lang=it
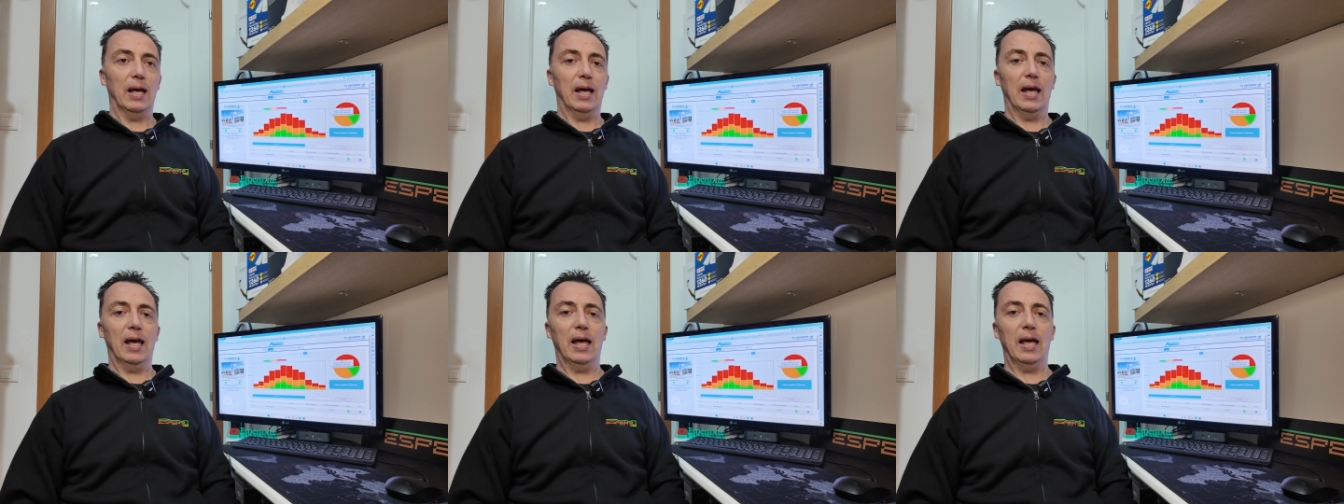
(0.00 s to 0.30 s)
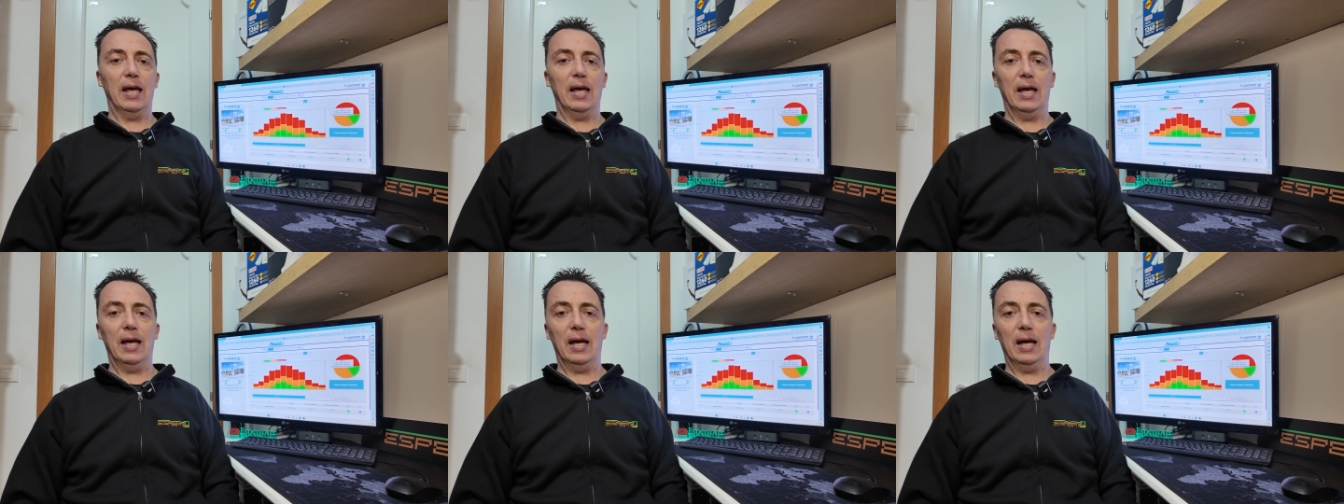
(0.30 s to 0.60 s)

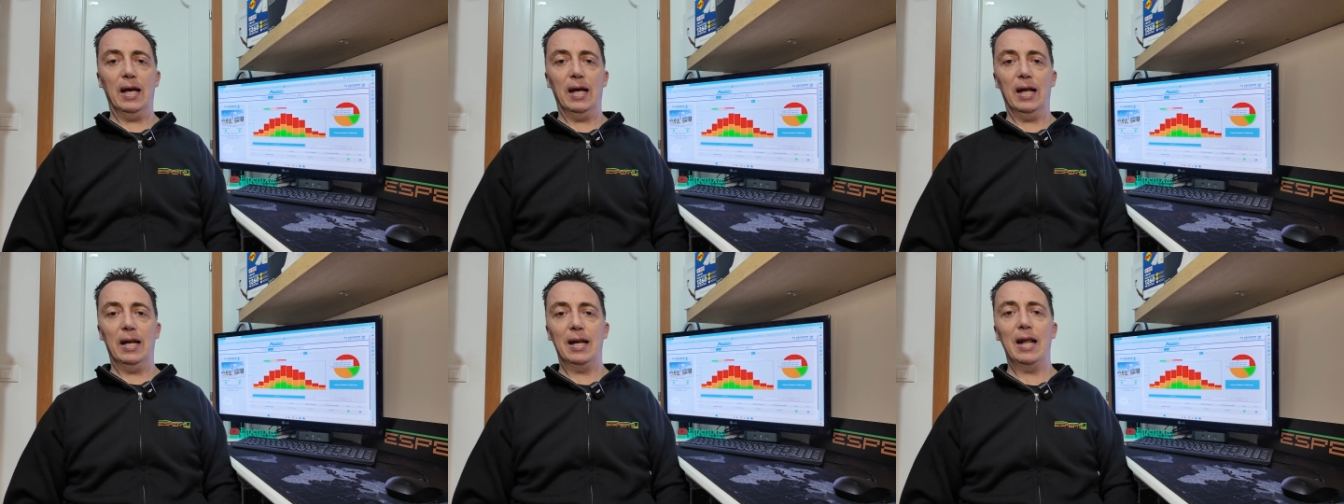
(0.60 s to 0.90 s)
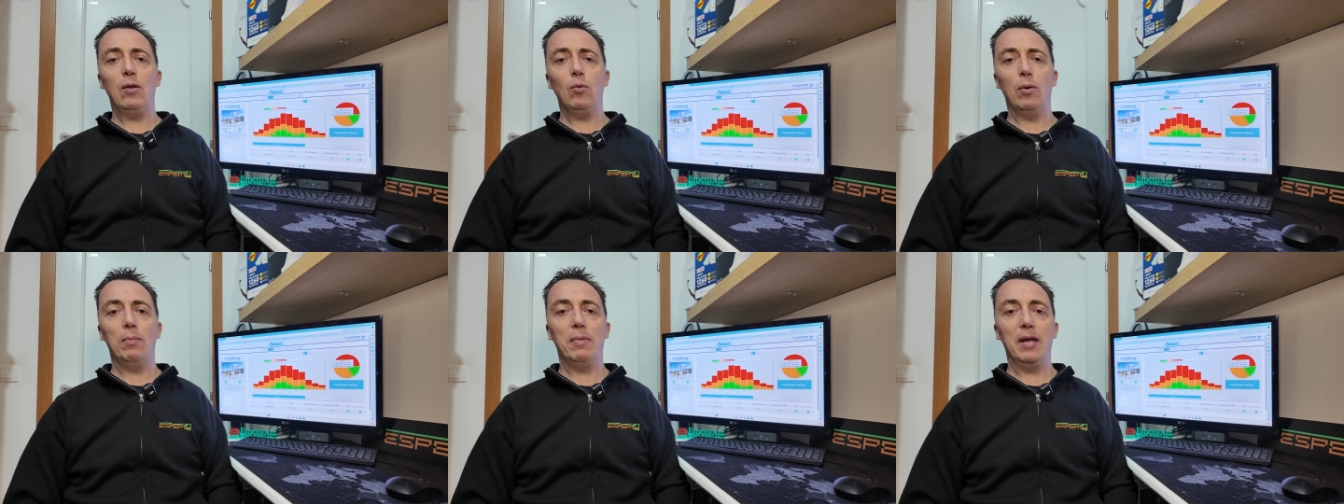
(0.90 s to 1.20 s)
Eh,
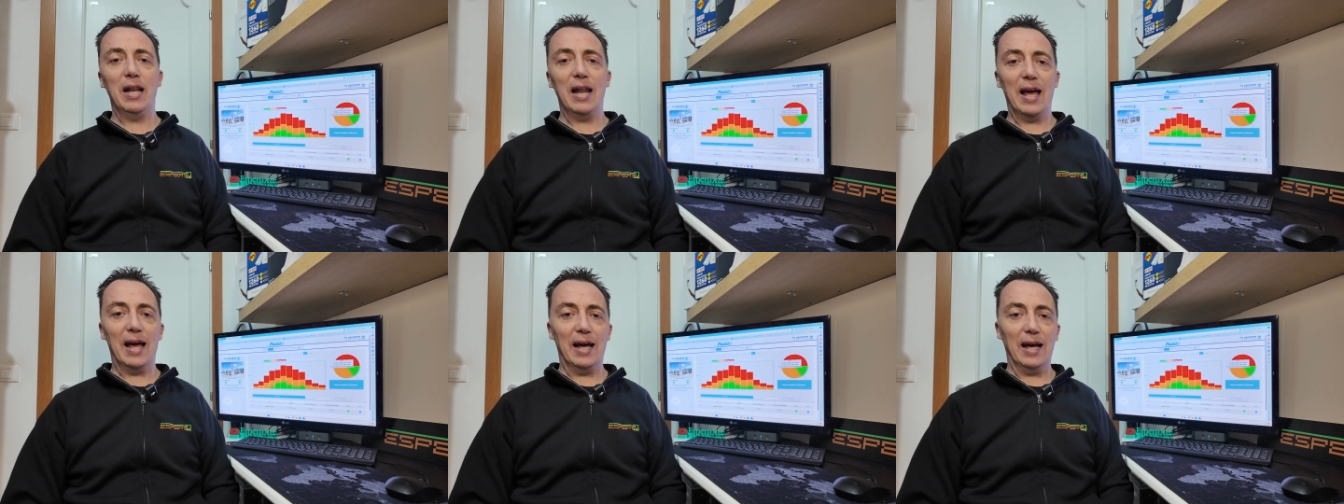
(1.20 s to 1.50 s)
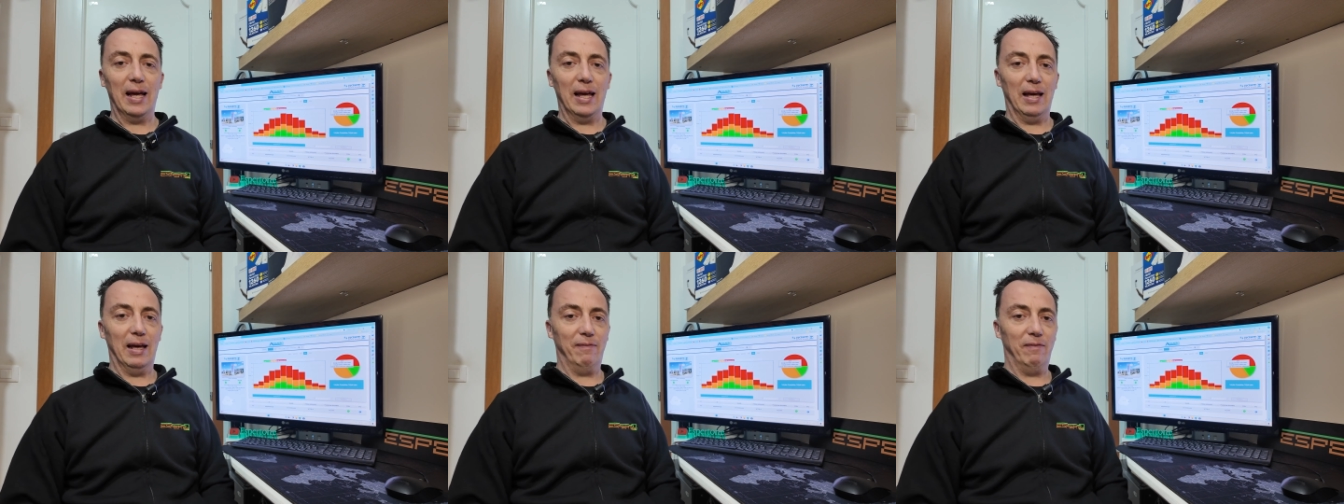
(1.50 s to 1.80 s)
nel
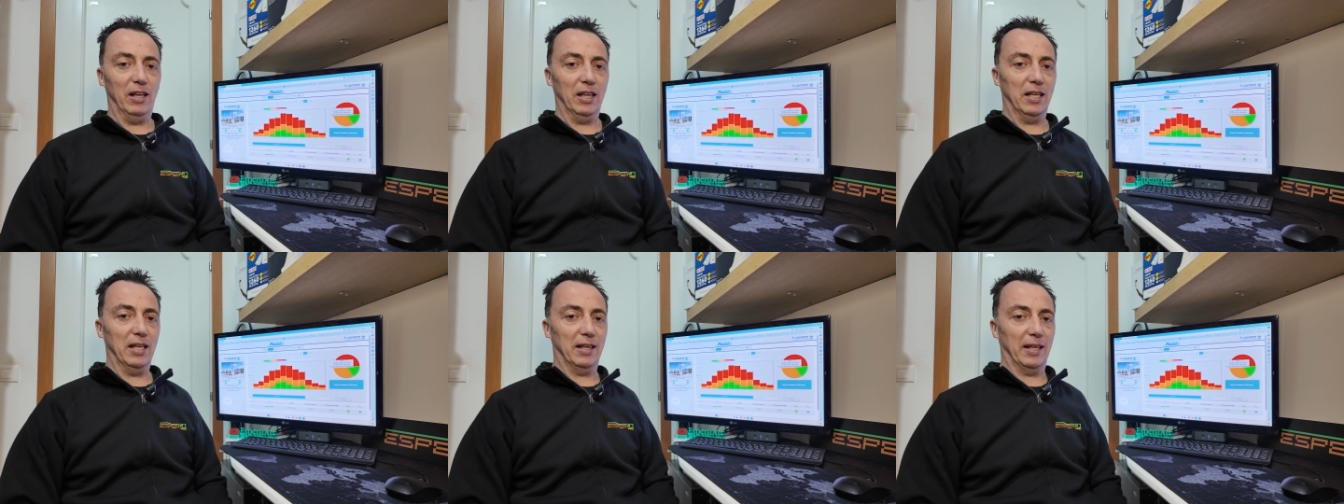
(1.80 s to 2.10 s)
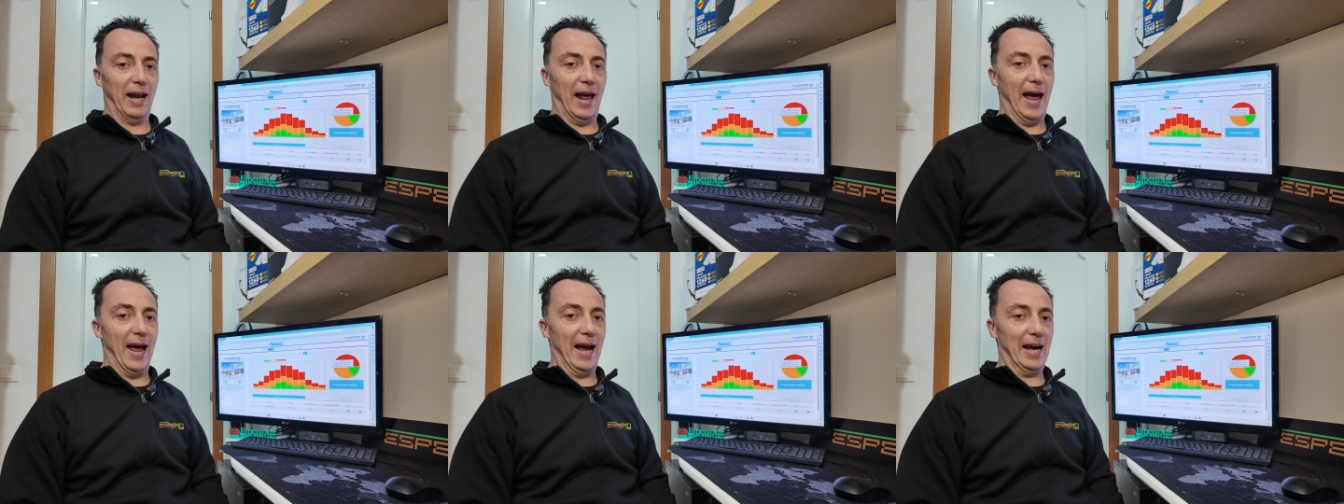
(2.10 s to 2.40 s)

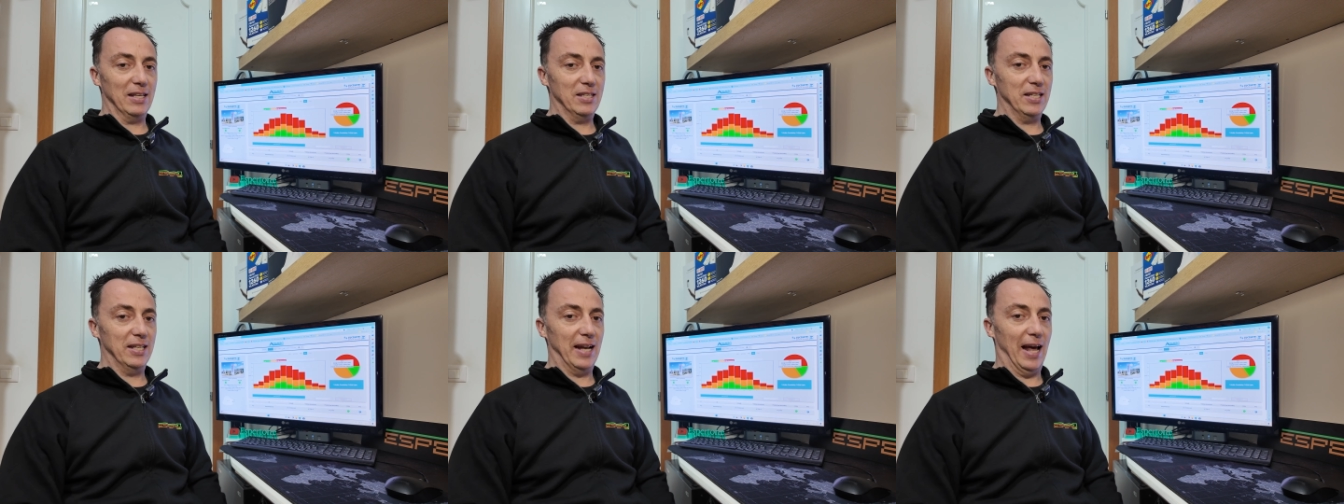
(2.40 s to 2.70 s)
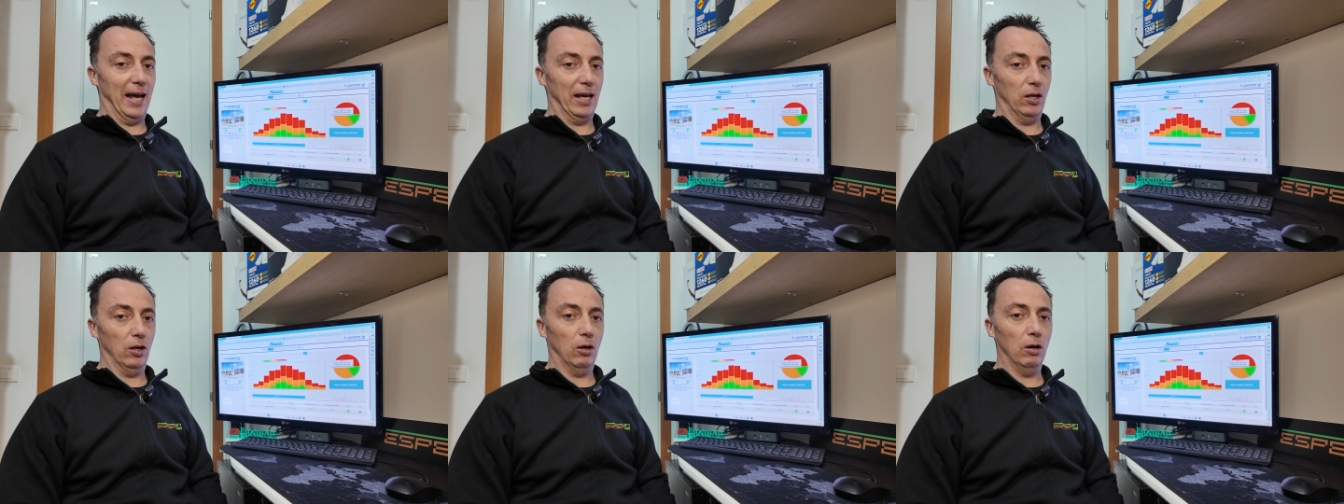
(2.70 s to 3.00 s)
2023, a
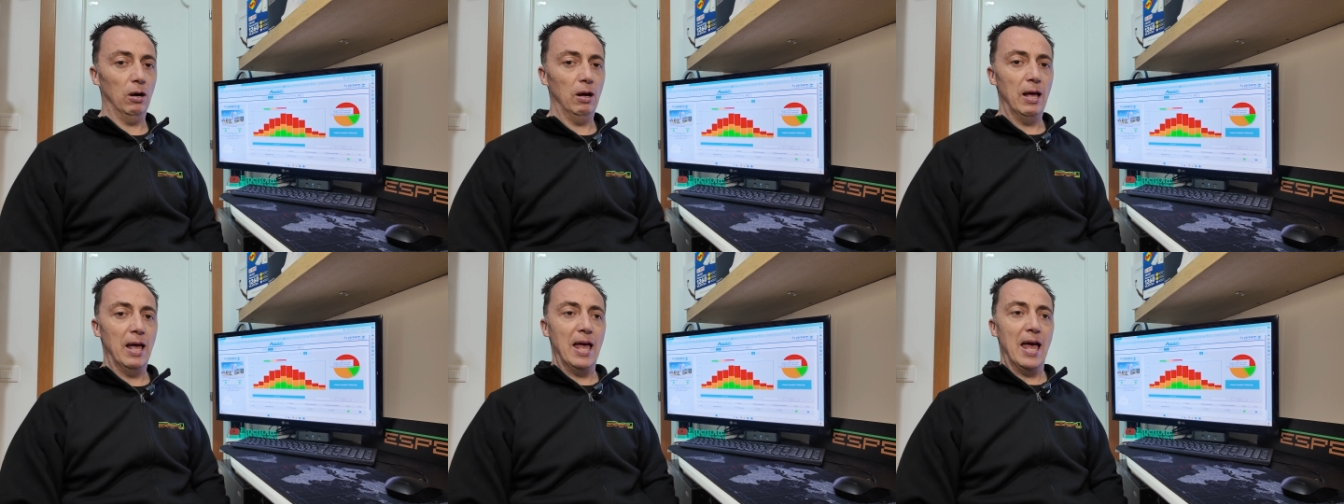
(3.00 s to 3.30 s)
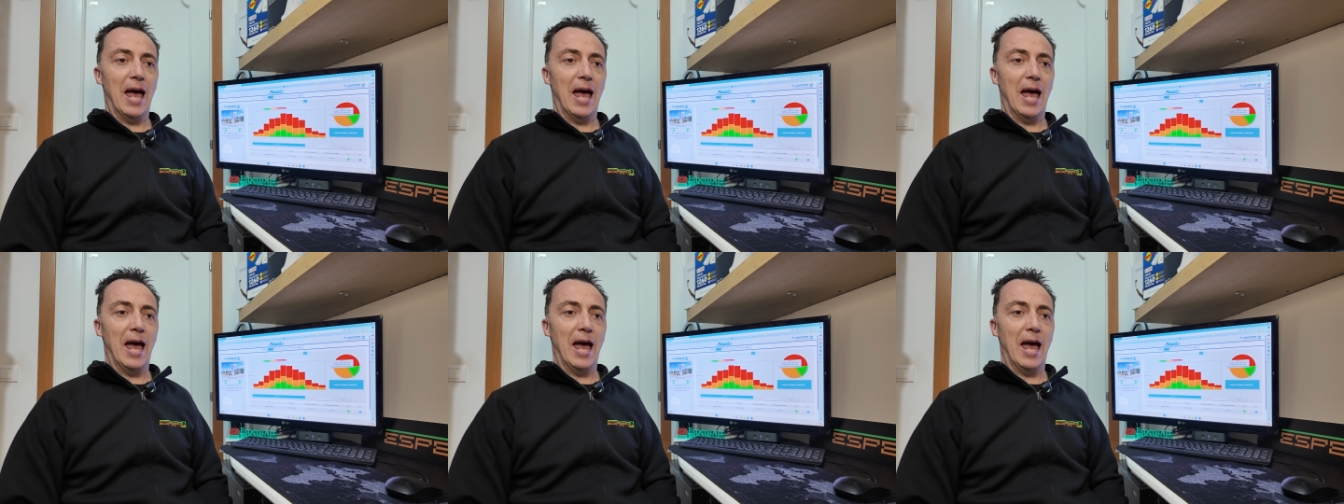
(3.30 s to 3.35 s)
gennaio,